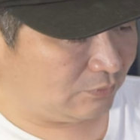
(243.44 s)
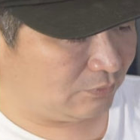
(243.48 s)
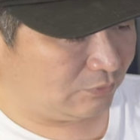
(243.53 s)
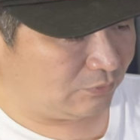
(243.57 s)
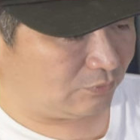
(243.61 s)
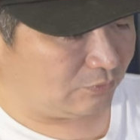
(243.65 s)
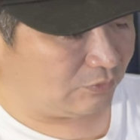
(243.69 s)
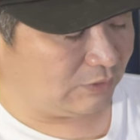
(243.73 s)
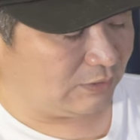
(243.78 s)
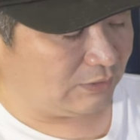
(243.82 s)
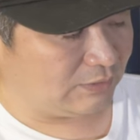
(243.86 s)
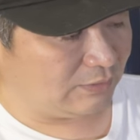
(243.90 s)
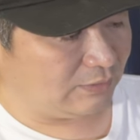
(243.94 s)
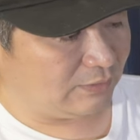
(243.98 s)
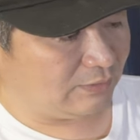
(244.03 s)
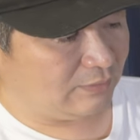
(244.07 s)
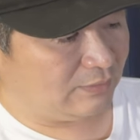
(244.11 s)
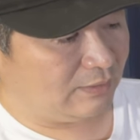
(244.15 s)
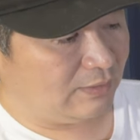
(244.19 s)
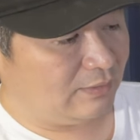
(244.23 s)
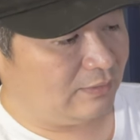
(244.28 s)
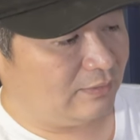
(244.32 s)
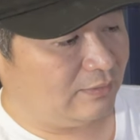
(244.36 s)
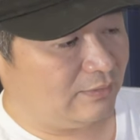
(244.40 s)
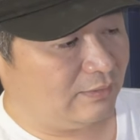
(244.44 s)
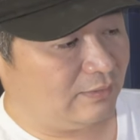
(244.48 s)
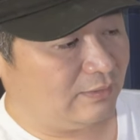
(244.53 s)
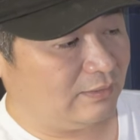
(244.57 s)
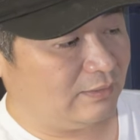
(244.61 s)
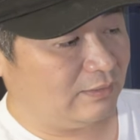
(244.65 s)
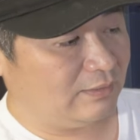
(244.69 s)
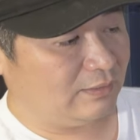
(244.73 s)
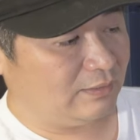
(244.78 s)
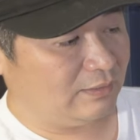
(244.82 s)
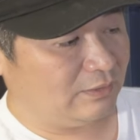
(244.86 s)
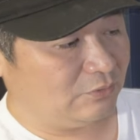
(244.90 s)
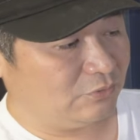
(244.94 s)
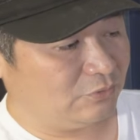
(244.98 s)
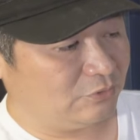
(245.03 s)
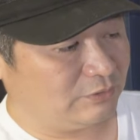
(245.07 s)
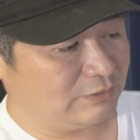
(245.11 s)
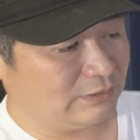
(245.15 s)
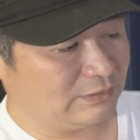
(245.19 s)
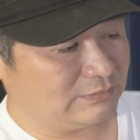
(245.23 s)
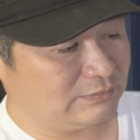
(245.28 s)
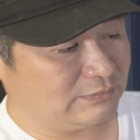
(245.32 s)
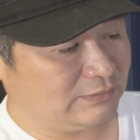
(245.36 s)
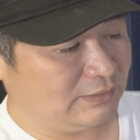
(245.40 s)
こんでいいかな。えこういう
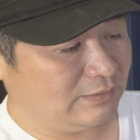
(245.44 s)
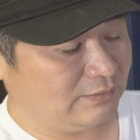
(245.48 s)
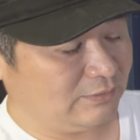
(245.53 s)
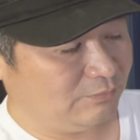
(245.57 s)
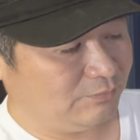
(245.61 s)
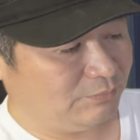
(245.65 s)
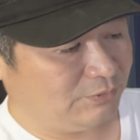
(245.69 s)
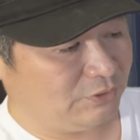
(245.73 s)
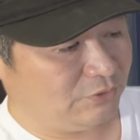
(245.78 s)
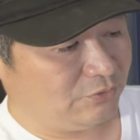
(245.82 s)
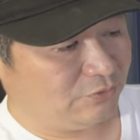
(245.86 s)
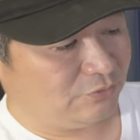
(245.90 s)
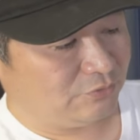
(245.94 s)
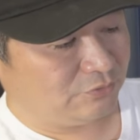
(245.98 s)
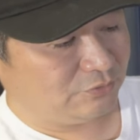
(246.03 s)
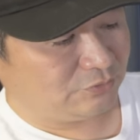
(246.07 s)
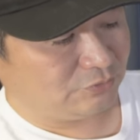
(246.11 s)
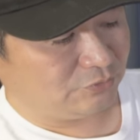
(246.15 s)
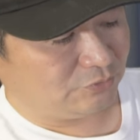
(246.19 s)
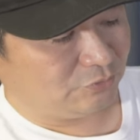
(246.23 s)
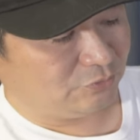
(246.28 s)
感じね。ビヨーンと